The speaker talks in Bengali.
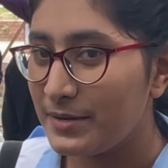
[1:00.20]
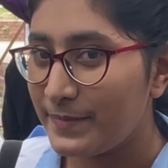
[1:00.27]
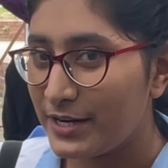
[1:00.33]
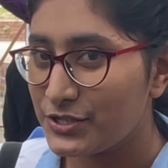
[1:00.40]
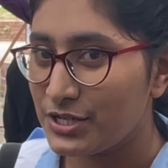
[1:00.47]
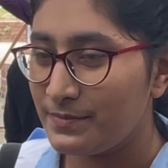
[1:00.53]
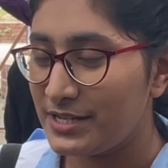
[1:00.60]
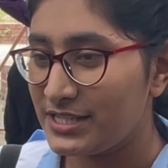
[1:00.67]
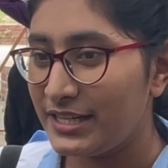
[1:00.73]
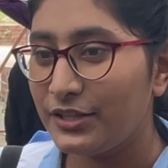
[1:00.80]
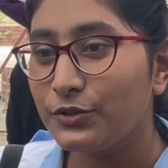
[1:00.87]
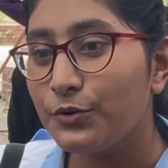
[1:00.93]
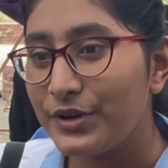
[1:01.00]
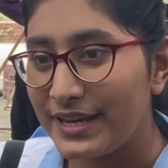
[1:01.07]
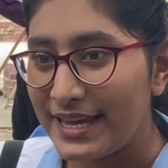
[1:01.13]
প্রিপারেশন বেশি নেই
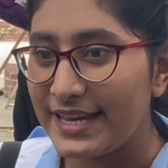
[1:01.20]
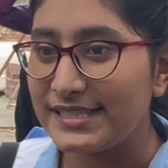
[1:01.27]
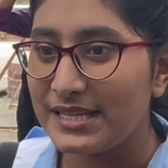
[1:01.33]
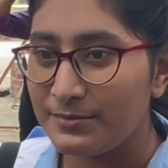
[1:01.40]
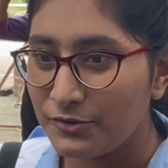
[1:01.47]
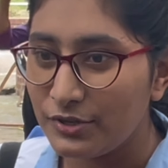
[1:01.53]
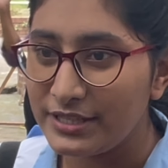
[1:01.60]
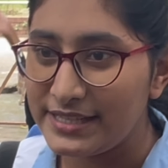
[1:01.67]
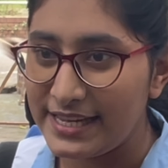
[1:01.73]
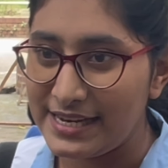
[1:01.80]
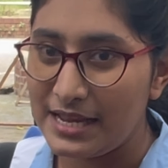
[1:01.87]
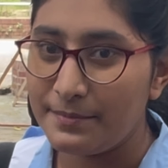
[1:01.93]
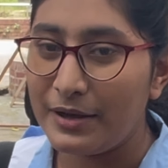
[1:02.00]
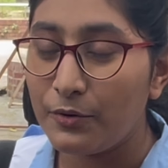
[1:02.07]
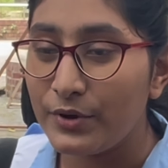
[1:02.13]
কিন্তু ওই এক্সামগুলো দেই
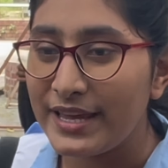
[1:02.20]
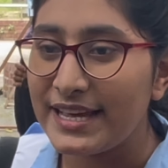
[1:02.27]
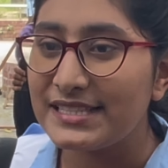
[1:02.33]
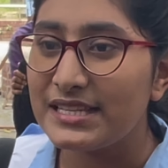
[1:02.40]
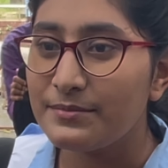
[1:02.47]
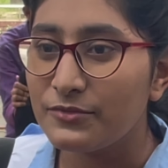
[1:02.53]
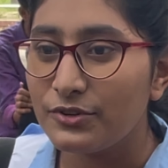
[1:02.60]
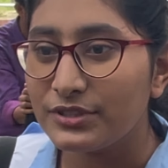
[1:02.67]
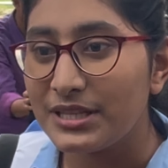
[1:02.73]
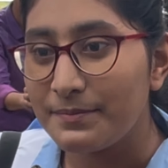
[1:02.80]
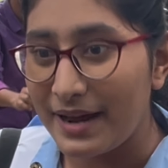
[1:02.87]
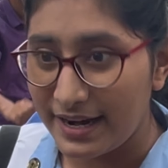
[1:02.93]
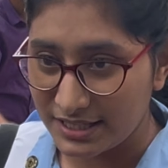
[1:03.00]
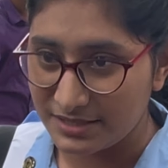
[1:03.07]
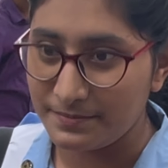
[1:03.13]
নাই বা ওই এক্সামগুলোতে
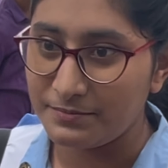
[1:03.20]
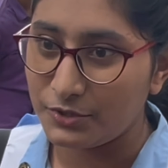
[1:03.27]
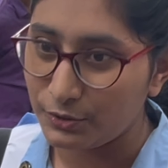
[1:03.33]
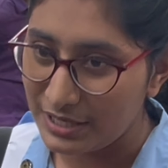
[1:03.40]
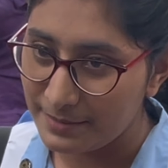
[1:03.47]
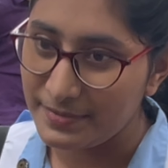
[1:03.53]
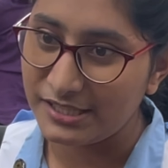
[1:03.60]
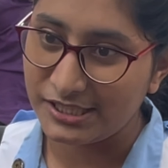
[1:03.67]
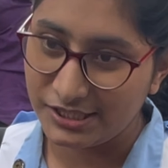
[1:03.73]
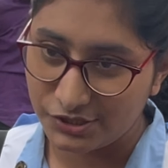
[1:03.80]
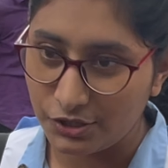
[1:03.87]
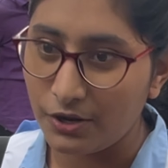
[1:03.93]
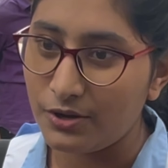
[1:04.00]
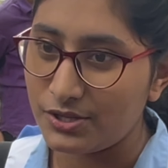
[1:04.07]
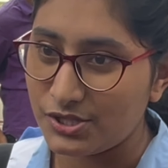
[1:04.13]
মার্কস তোলা বেশি
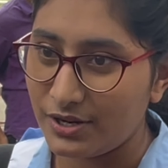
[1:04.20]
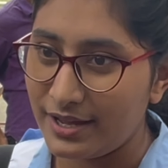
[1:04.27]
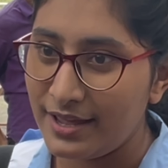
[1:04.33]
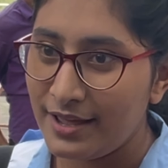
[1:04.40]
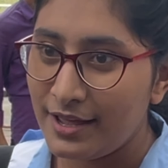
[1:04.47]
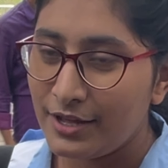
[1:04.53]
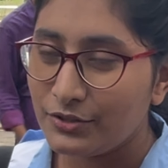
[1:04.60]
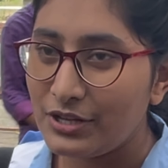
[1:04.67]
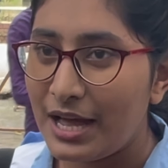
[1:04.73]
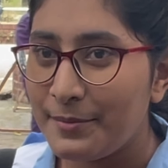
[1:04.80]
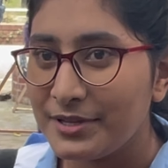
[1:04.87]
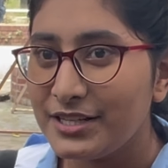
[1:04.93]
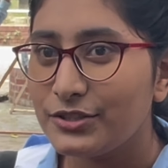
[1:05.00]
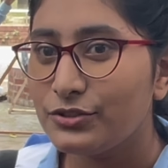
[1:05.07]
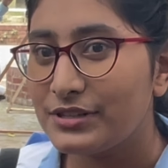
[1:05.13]
সহজ হয় তো
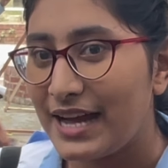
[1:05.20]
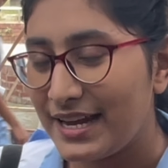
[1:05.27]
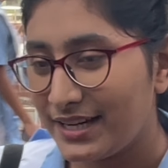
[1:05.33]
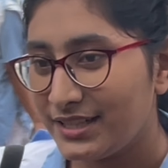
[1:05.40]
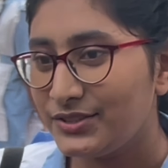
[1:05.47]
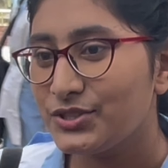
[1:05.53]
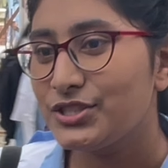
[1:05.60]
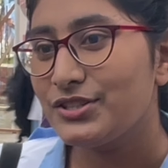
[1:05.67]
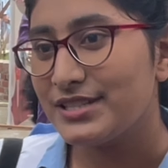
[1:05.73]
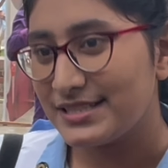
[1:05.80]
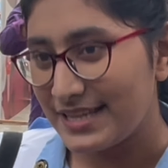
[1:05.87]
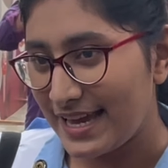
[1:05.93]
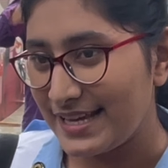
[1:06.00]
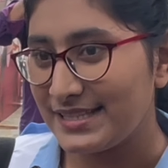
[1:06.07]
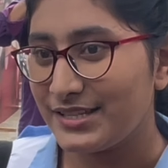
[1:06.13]
আমাদের তো কাঙ্ক্ষিত ছিল যে
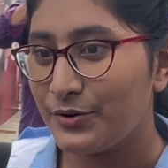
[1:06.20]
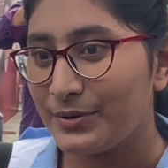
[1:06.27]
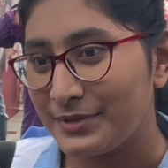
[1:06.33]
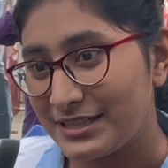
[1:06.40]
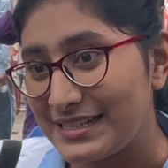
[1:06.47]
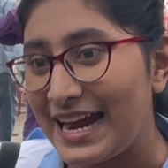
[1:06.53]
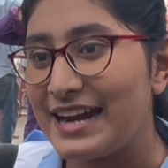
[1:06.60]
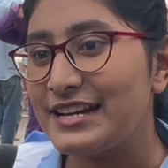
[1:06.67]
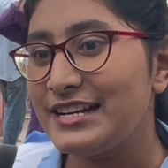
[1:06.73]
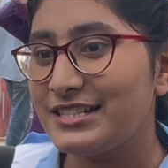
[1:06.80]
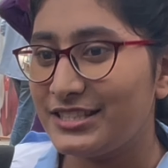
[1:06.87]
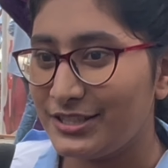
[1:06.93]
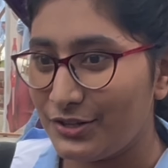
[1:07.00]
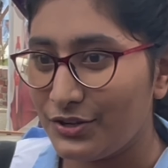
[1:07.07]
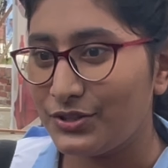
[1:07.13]
সায়েন্স মানে টার্গেট
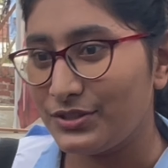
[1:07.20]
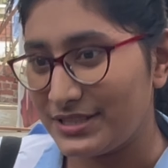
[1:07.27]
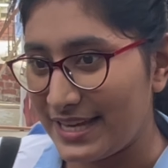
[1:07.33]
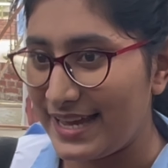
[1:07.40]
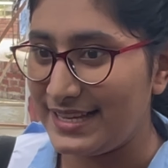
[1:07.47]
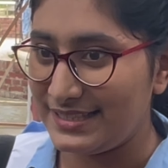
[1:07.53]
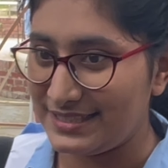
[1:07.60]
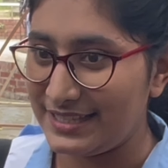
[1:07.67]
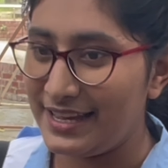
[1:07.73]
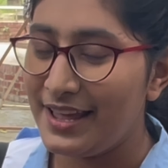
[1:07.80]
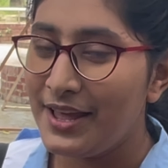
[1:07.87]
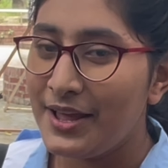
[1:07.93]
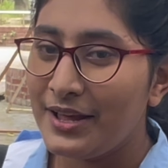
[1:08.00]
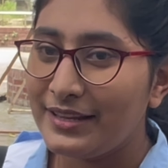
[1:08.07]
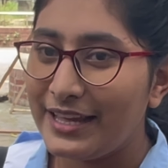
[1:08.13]
ছিল তো সায়েন্সই
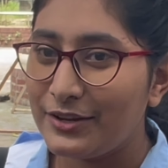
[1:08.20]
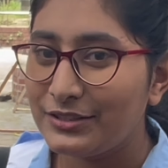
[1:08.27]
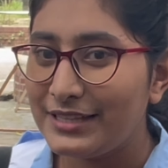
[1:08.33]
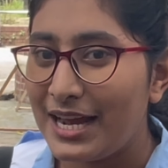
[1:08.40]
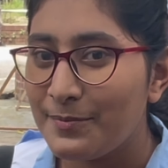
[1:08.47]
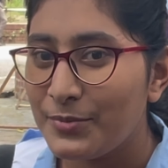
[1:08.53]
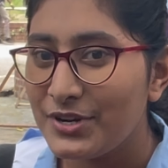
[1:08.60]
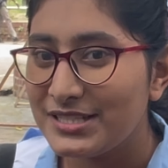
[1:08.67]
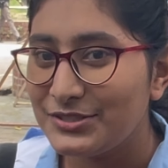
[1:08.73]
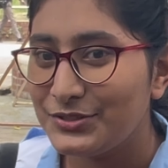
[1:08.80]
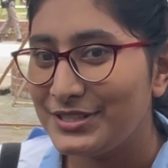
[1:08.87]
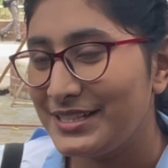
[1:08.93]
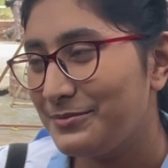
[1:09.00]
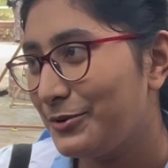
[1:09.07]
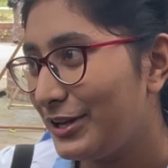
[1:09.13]
এখন তারপরে
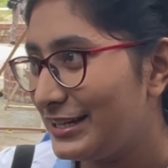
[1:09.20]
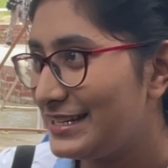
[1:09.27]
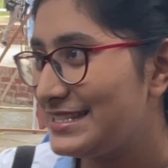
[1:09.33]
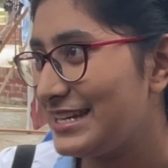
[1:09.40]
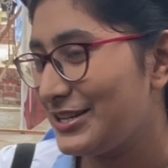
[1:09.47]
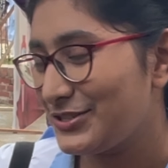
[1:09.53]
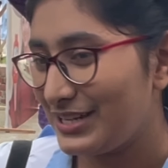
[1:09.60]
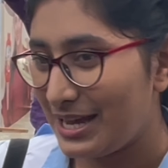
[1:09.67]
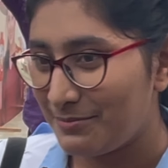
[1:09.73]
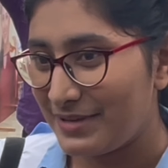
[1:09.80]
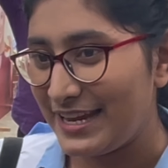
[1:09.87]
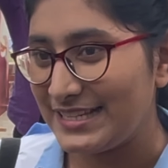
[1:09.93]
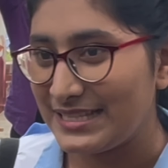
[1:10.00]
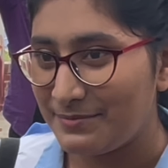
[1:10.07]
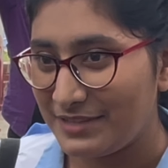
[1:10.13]
যদি বলে যে আসলে
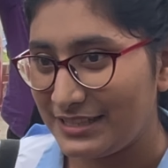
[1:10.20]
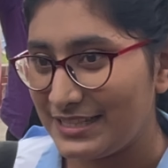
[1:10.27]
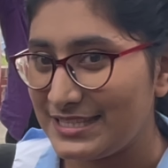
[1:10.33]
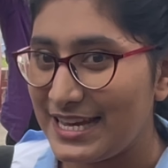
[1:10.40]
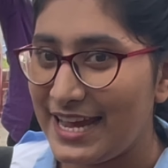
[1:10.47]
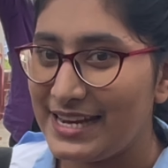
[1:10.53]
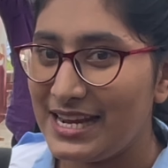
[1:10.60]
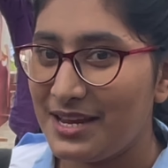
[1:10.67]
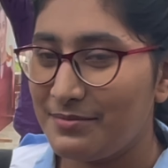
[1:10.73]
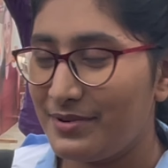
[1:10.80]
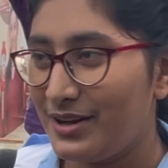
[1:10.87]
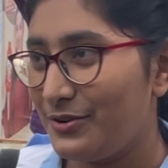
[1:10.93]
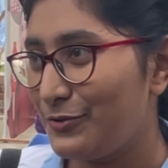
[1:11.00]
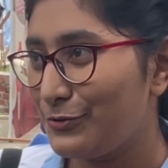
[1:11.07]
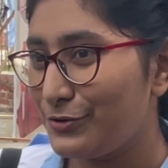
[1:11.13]
আমরা এক্সাম দিতে চাই না
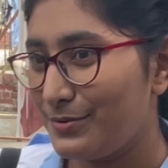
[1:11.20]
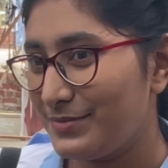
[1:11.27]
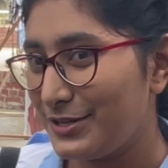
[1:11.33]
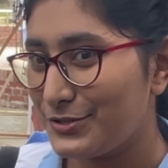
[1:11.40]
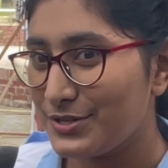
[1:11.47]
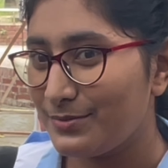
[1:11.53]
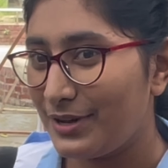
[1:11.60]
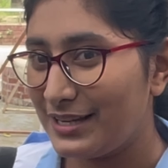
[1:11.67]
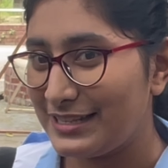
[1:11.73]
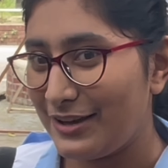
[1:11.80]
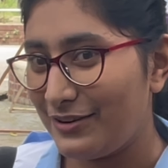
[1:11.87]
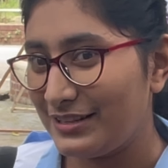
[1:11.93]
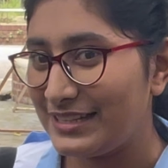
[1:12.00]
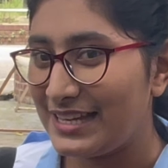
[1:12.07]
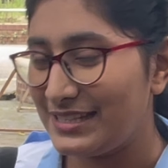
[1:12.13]
বা ওরকম কিছু বলে
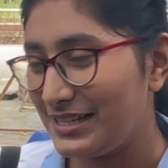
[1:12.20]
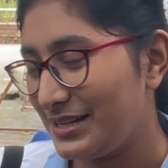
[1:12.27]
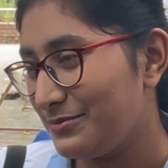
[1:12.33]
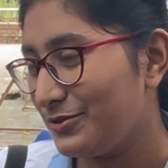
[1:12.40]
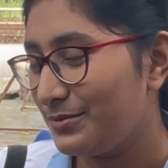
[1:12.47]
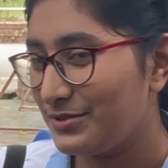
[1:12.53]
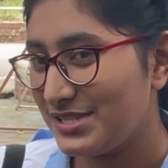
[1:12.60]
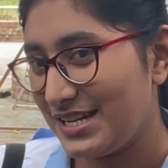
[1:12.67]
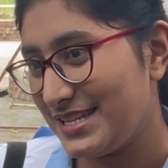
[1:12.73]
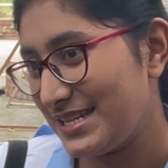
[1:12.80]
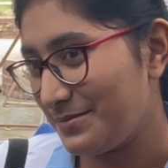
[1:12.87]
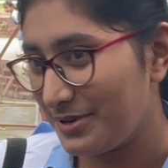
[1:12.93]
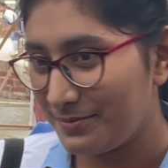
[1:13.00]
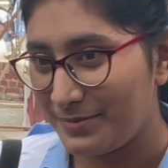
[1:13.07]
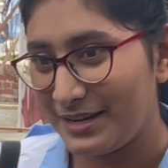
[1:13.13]
তাহলে তাদেরকে বলবো যে
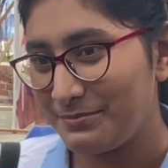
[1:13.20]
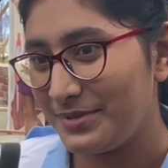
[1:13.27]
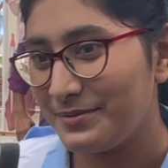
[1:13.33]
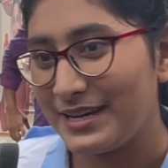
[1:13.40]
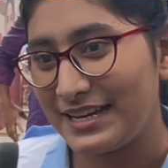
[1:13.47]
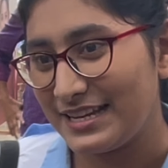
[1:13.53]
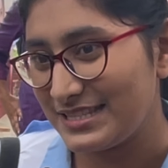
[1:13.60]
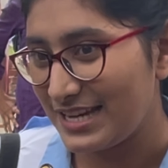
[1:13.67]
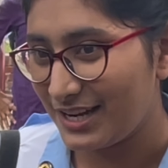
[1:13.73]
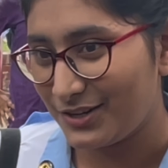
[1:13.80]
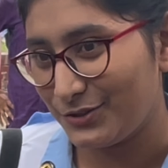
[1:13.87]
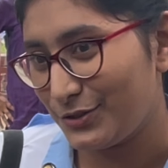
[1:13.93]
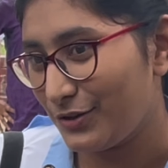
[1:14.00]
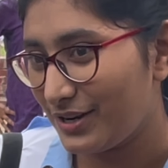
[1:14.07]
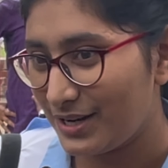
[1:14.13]
নিজের বিবেককে
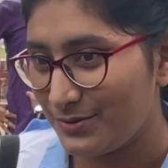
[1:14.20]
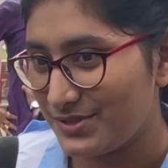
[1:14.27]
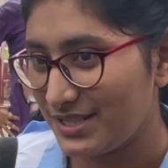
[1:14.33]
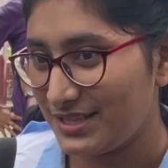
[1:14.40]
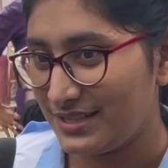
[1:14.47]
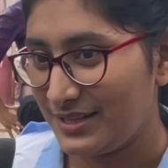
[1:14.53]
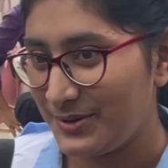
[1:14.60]
জাগ্রত করা উচিত